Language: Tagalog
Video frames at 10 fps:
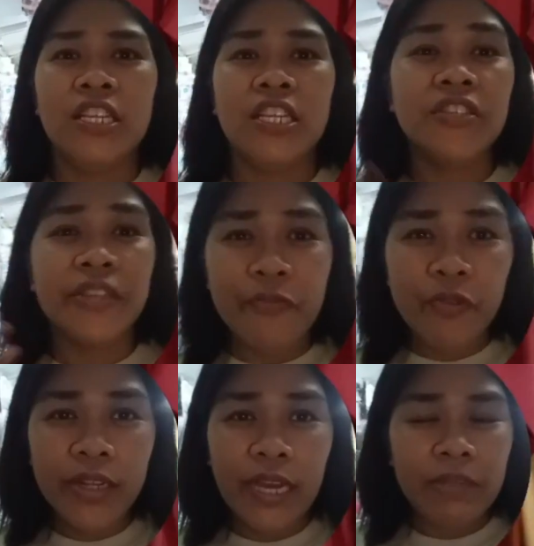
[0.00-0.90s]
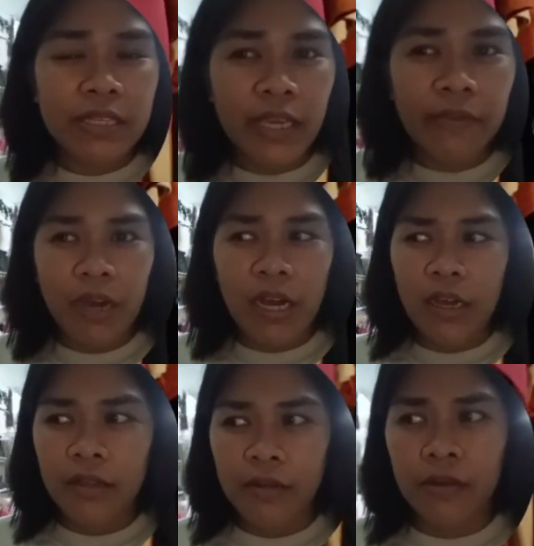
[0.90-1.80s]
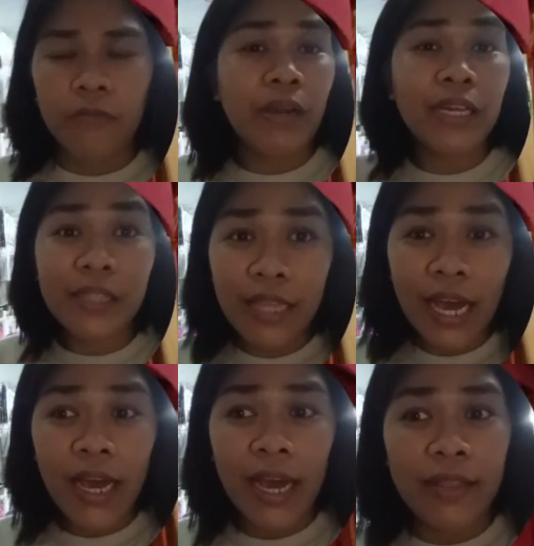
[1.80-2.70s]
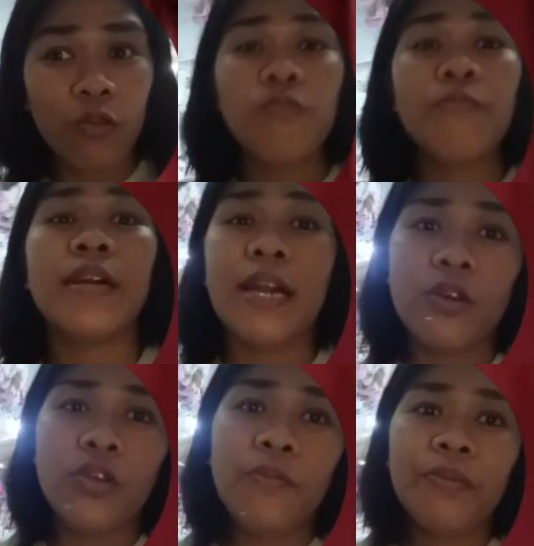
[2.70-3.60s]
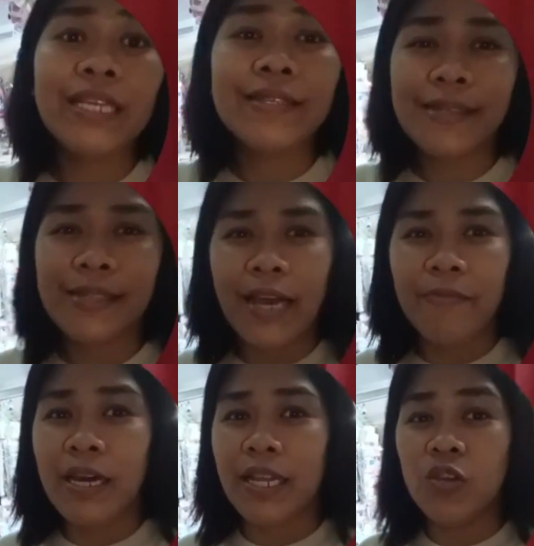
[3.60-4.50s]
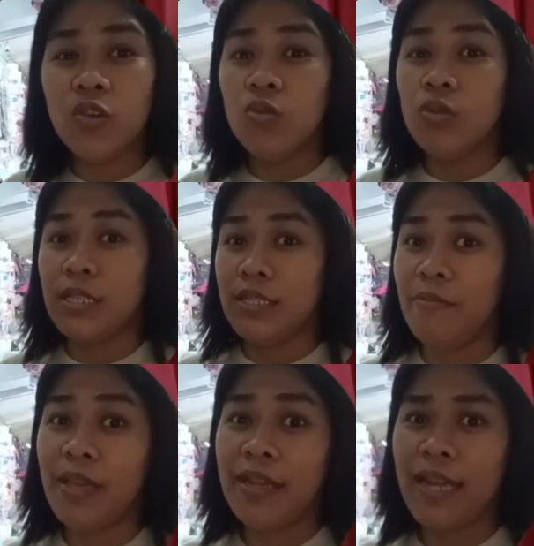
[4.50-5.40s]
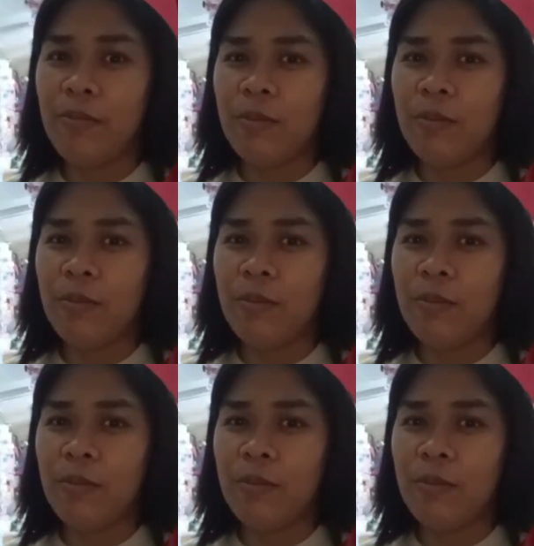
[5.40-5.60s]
chine-check muna namin sa ibang mga tindahan kung magkano yung pricing nila para yun yung sasabayan